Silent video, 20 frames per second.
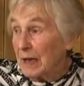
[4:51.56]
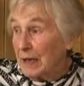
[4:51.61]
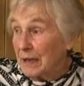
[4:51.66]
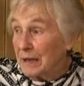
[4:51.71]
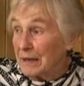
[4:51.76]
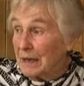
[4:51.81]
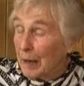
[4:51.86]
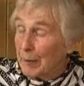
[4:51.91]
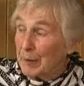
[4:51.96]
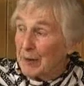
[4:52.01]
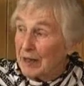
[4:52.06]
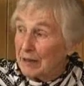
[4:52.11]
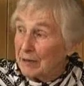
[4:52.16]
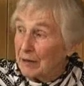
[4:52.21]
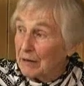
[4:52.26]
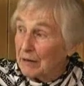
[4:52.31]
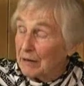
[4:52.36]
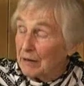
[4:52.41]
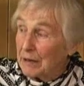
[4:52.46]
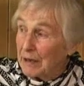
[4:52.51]
Ich habe
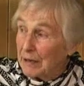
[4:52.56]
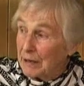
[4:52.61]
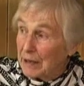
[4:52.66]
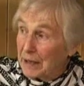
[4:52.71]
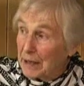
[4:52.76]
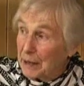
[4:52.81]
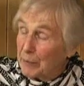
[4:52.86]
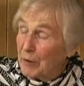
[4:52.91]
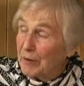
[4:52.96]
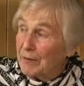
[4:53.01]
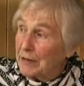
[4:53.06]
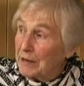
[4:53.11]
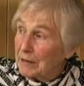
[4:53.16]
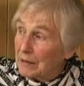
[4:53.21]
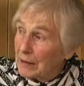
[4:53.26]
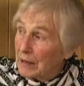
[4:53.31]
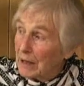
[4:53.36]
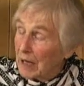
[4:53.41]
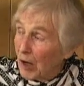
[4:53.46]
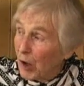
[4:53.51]
dann immer
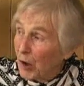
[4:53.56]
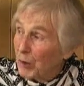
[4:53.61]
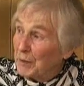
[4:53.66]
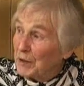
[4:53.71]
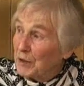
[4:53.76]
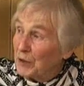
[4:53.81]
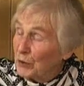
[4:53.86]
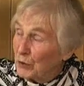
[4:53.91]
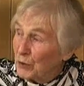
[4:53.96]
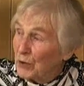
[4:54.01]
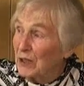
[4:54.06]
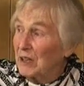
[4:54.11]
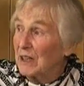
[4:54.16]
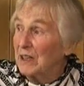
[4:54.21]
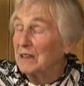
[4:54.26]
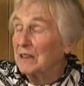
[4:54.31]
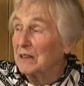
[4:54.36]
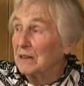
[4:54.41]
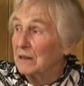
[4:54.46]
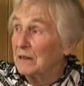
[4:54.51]
wieder auch mit
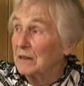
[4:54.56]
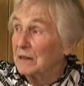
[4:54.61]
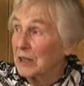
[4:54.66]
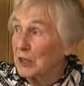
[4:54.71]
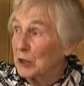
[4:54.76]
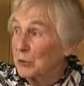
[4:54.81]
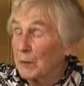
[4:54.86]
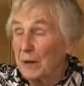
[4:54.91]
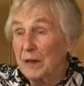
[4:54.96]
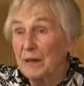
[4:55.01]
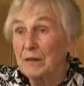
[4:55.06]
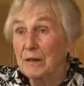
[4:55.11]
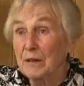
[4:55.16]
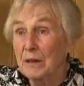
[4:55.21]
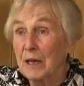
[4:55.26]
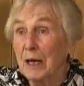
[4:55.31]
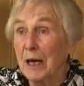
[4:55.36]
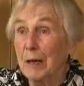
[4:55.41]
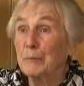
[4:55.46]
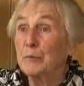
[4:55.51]
Jugendlichen Gespräche
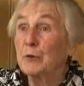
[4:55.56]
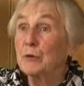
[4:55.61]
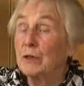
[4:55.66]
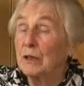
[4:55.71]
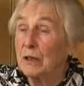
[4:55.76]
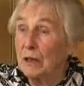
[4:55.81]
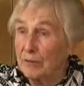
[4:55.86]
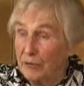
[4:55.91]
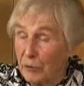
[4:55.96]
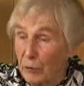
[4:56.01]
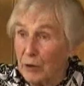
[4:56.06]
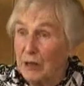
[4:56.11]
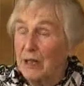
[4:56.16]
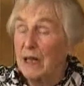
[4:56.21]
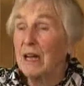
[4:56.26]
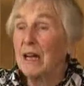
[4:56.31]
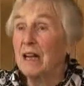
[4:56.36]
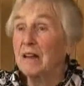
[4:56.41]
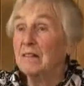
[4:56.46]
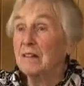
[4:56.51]
gehabt und
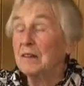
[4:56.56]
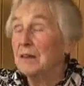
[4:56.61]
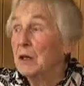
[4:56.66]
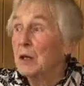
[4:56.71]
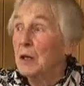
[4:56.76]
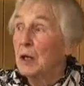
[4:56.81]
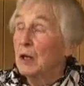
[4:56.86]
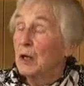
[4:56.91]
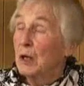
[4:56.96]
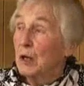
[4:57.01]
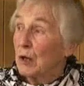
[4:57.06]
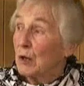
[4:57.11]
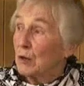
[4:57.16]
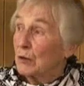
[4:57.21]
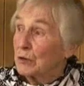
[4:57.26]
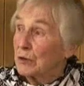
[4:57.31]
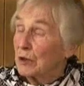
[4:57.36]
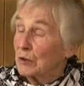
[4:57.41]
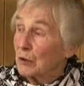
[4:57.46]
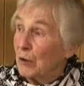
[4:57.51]
vorgelesen
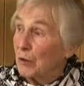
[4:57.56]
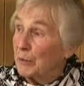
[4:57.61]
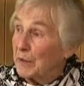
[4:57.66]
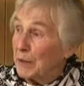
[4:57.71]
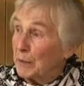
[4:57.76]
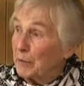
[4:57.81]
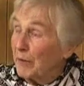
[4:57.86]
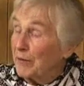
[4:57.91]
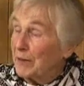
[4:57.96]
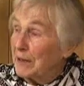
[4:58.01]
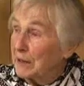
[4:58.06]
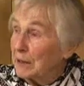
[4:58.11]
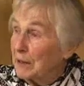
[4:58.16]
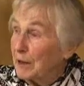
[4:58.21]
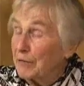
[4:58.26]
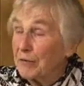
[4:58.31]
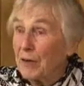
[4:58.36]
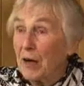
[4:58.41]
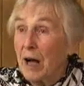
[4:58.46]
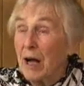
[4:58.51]
und da kommt immer wieder
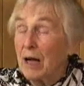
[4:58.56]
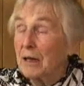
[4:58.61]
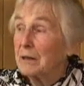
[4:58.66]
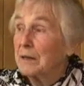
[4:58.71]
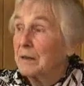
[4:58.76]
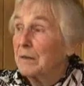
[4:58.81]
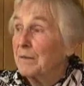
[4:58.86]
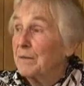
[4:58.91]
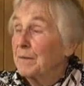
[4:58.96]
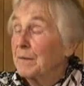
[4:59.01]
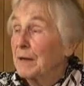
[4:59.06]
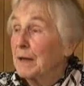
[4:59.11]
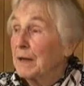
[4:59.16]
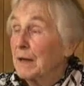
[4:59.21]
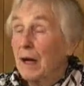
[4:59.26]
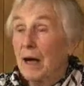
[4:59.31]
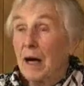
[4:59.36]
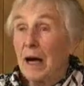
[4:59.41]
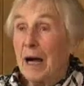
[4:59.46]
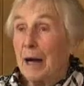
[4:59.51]
die Frage,
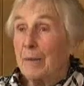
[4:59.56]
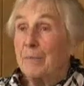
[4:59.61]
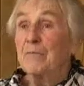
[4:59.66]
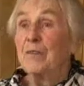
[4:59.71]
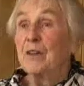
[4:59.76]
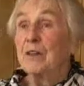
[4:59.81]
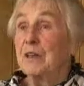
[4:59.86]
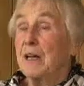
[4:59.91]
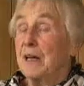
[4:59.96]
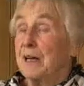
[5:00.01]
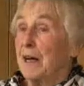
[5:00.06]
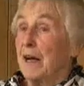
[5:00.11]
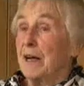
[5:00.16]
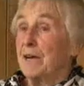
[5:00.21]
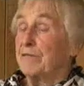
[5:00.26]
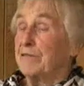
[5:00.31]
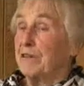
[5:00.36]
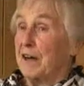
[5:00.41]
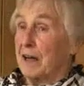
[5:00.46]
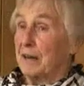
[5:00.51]
haben wir denn
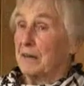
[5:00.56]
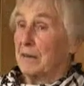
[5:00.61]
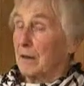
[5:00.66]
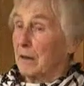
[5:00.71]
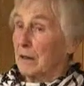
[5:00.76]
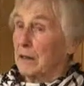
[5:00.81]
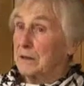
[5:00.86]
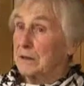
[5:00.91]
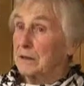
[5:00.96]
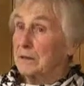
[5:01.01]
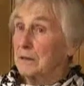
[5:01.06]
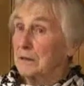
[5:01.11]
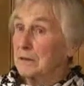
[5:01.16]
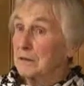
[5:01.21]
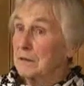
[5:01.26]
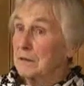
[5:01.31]
ein Vaterland?